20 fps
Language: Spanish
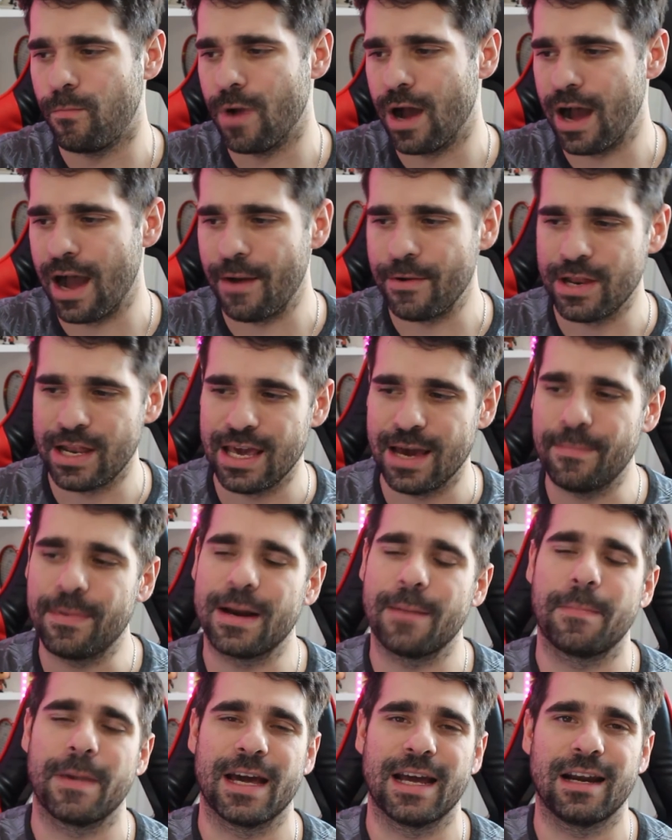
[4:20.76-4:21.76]
habilidad
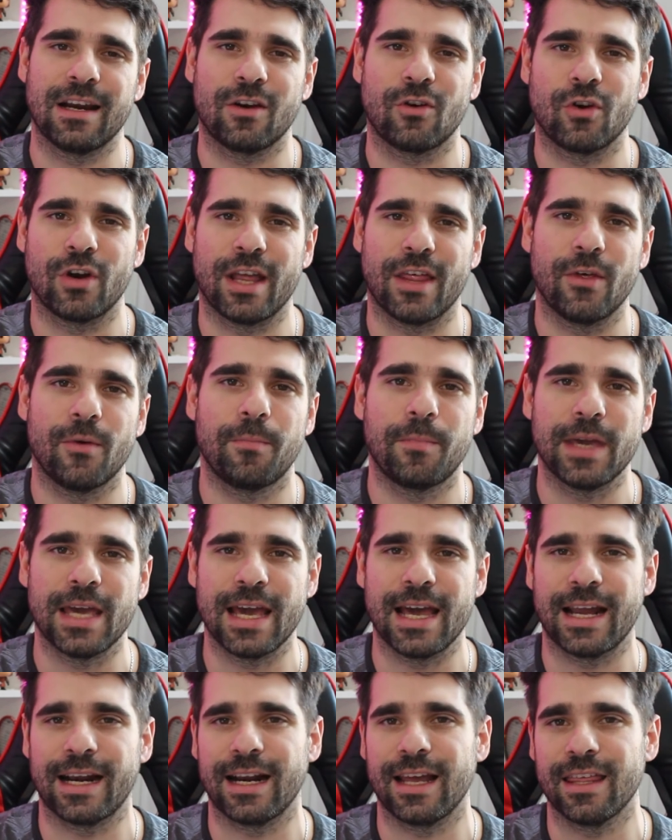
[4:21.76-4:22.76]
para pegarle con las dos
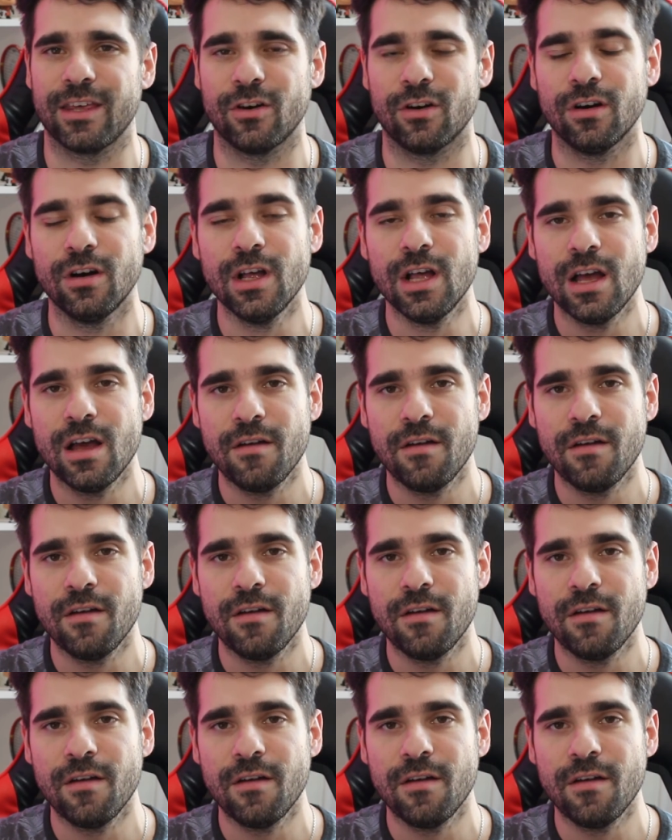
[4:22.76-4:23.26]
piernas, digo,